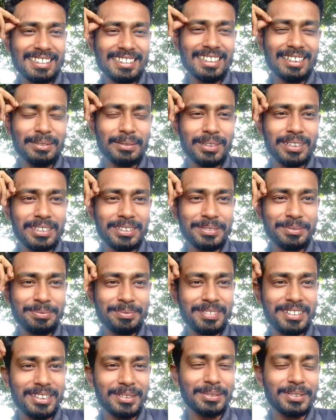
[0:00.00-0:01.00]
আসসালামু আলাইকুম
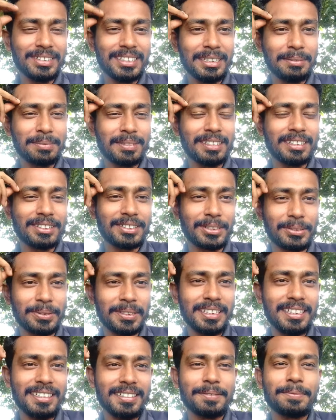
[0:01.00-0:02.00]
কী অবস্থা আপনাদের
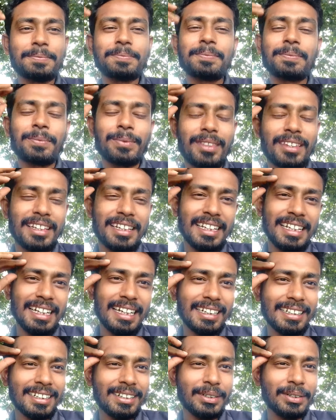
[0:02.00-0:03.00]
সবাই
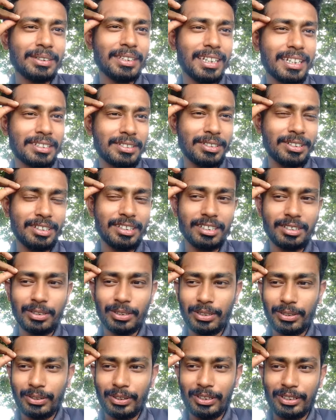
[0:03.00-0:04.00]
একটা কথা আসলে
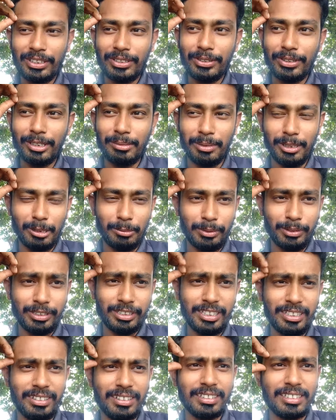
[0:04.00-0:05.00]
গত কয়েকদিন ধরে মনে
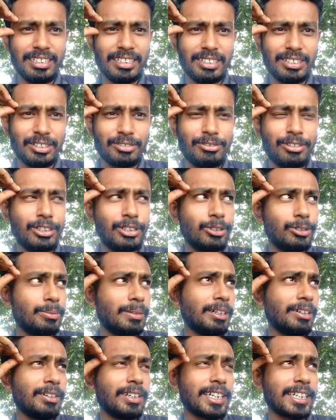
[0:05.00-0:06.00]
পড়ছে অনেক টিকটক ভিডিও
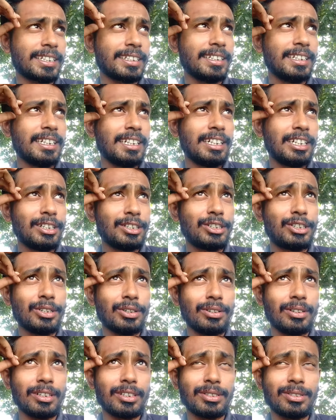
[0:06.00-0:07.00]
বা অনেক
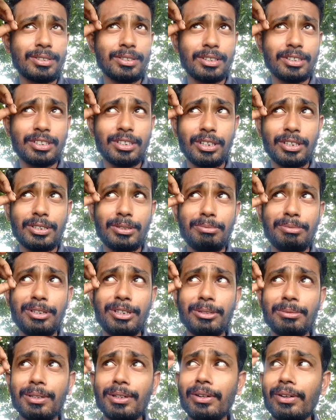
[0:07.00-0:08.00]
শর্টস
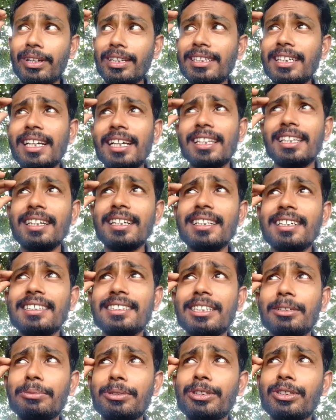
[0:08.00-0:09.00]
ভিডিও বা অনেক জায়গা থেকে
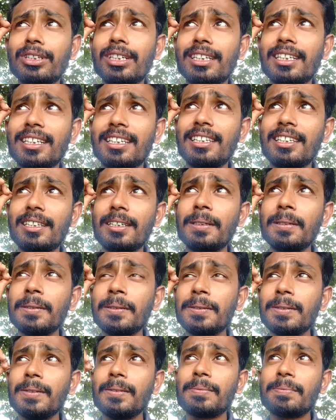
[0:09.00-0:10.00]
যে বিষয়টা দেখি
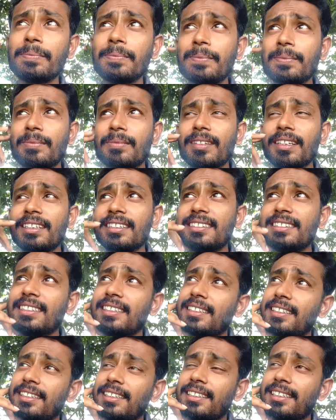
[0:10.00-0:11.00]

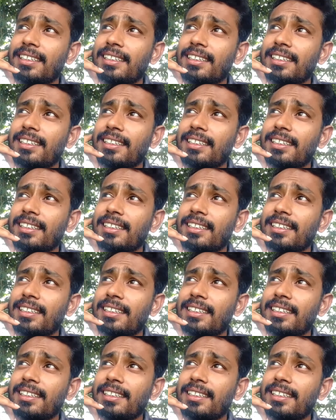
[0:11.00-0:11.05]
যে